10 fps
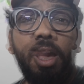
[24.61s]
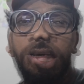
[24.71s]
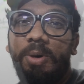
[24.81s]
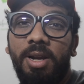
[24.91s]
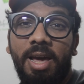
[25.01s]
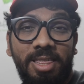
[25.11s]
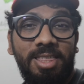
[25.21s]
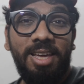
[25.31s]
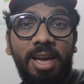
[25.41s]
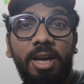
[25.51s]
खबर
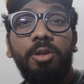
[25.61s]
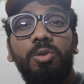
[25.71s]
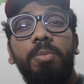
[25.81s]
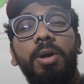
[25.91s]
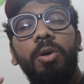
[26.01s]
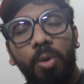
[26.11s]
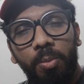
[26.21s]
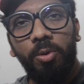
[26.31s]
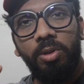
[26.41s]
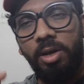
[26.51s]
ऐसी है कि जो अपना
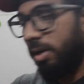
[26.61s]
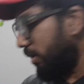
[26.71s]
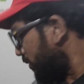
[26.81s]
गोप्रो था ना